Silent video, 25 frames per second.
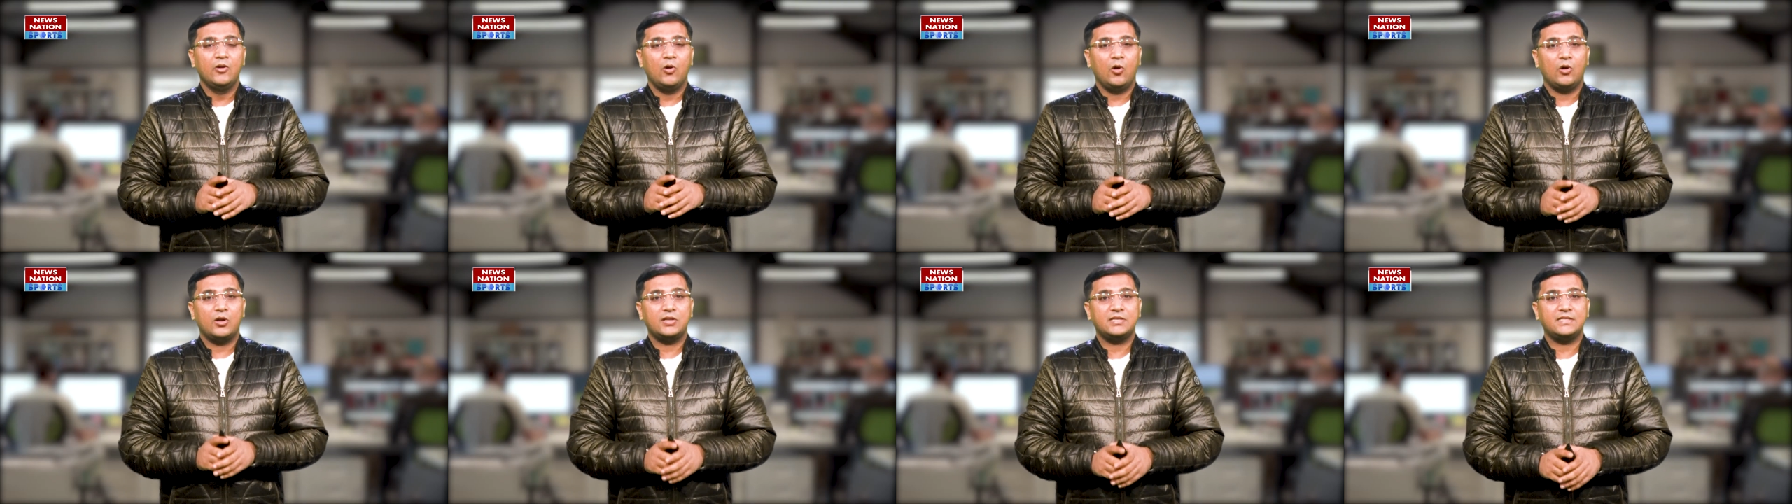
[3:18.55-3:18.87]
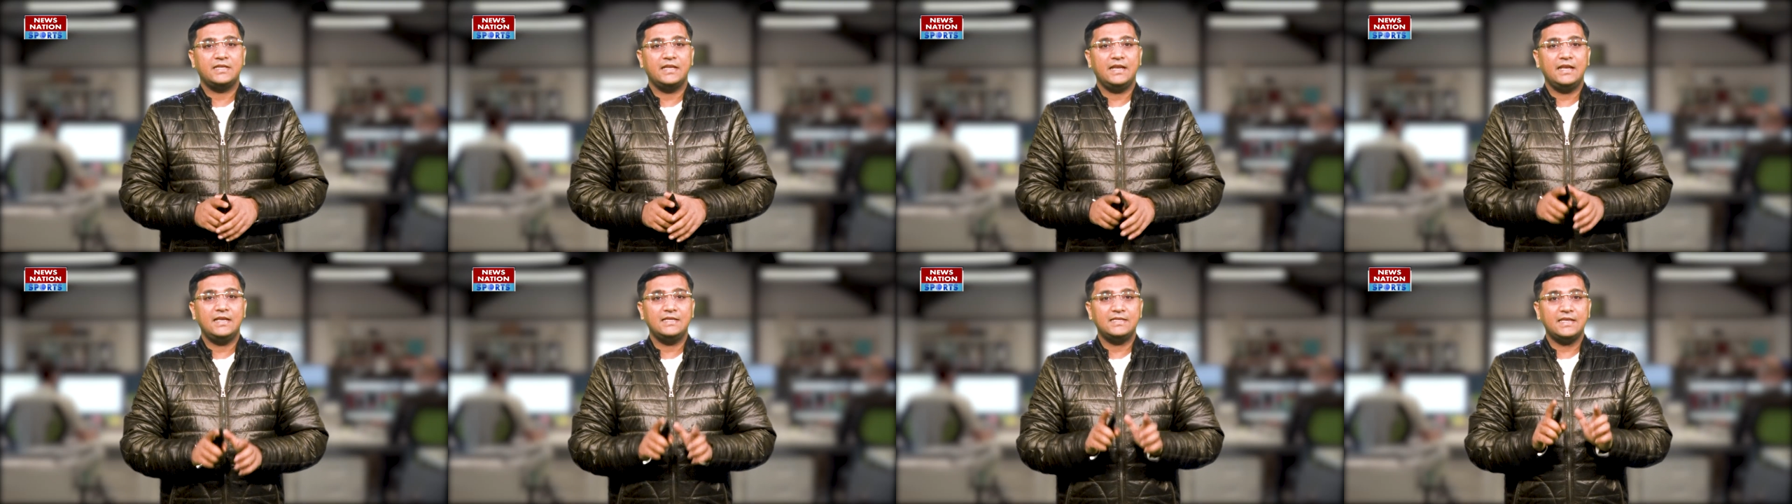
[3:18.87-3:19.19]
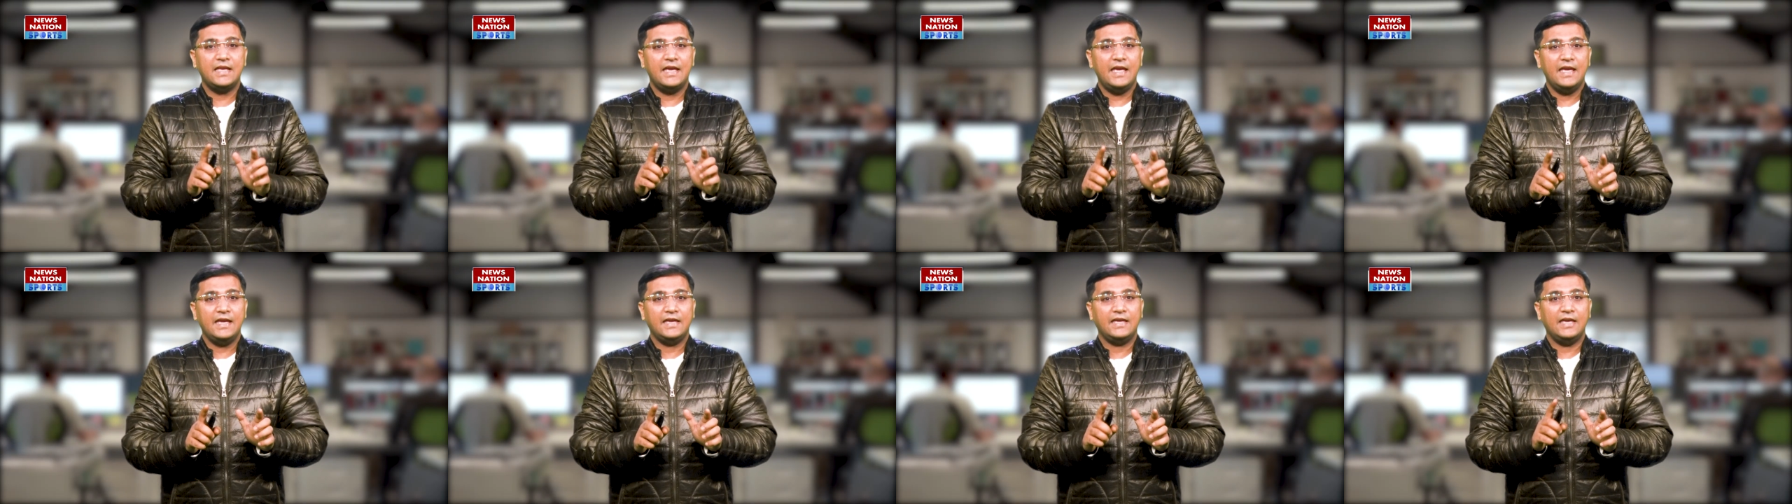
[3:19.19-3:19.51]
और सीरीज़
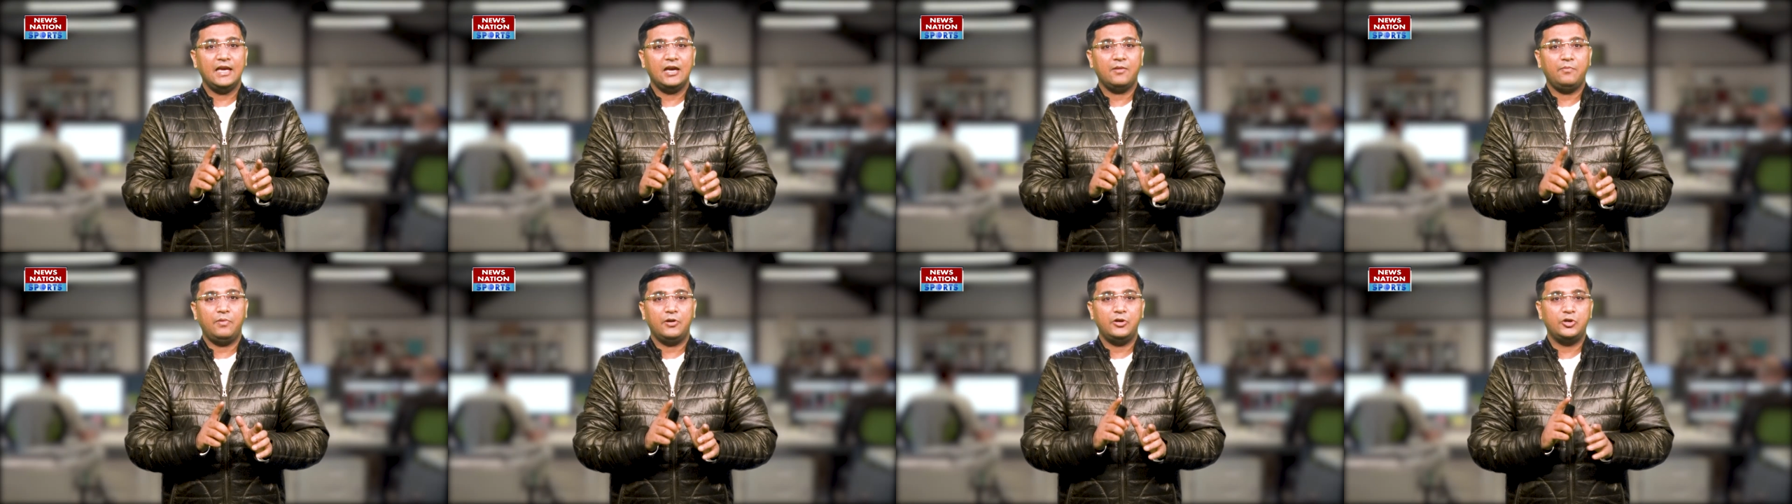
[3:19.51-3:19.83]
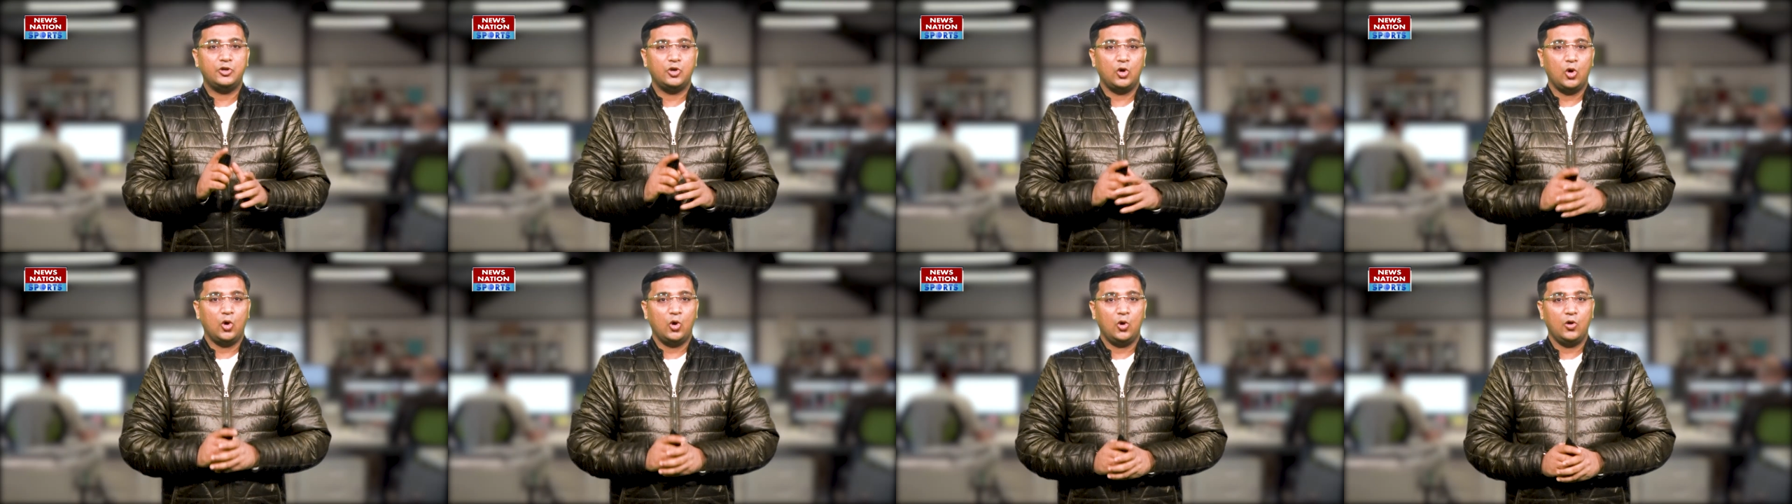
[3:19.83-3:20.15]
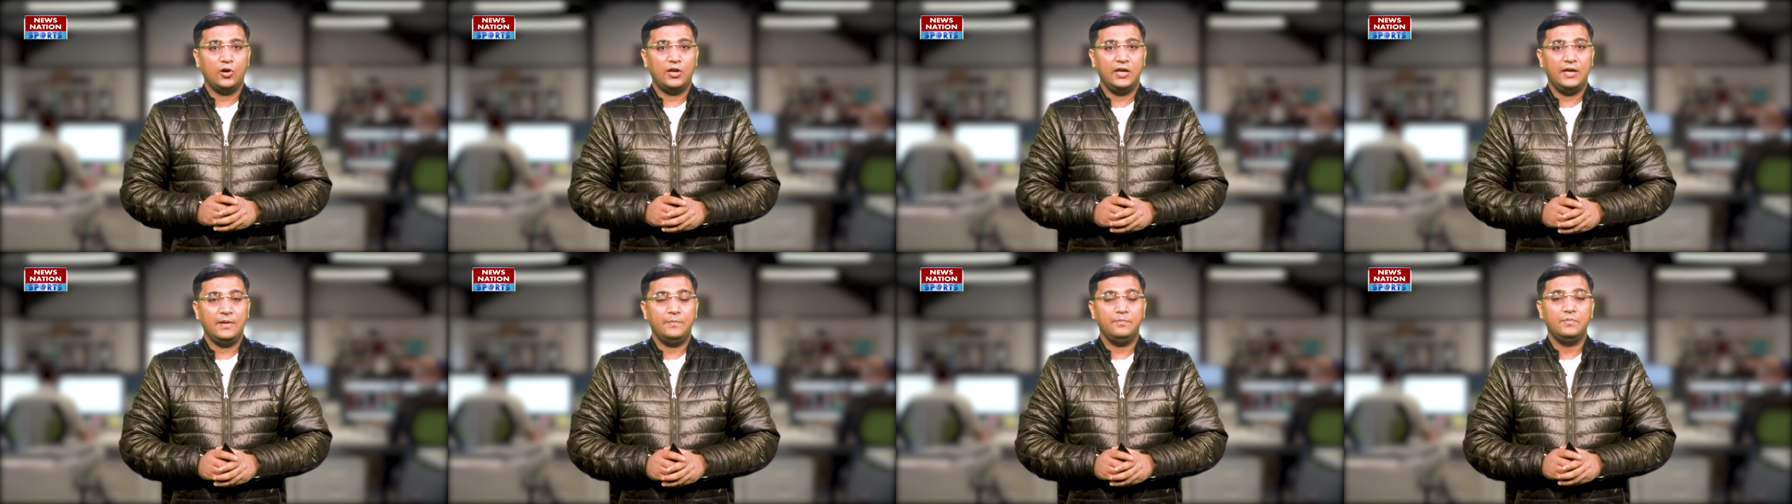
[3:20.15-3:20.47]
एक एक पर ड्रॉ
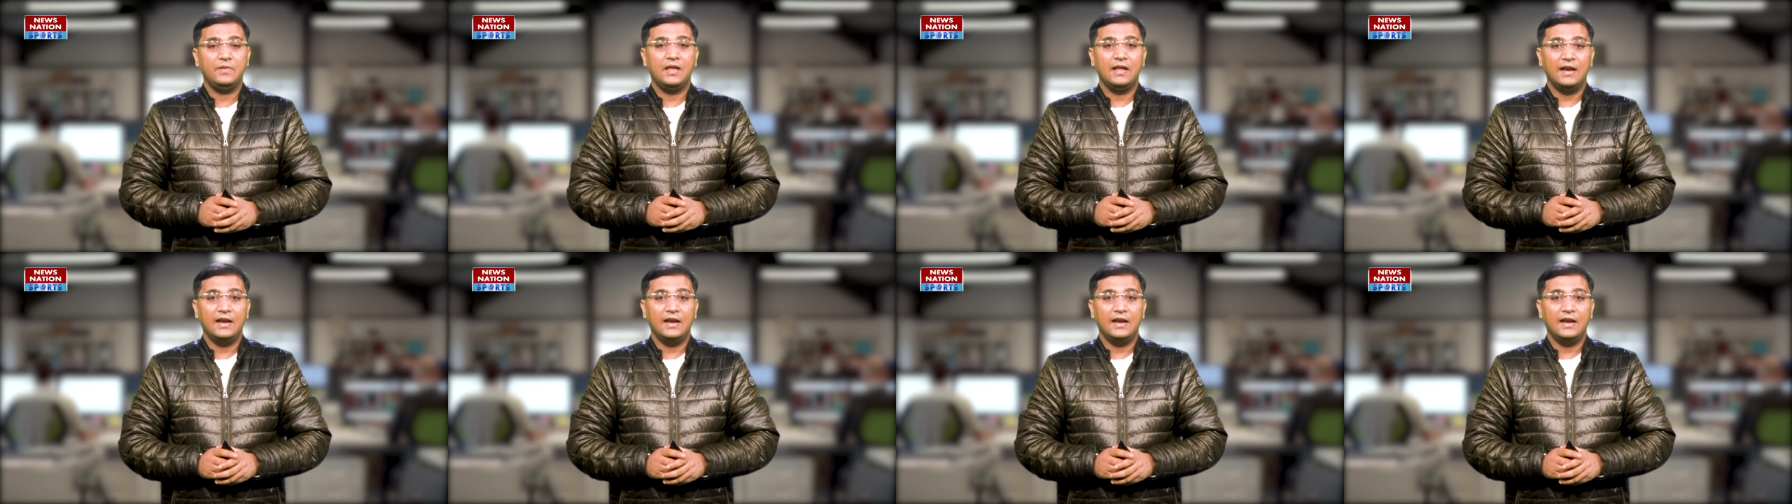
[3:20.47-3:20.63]
होगी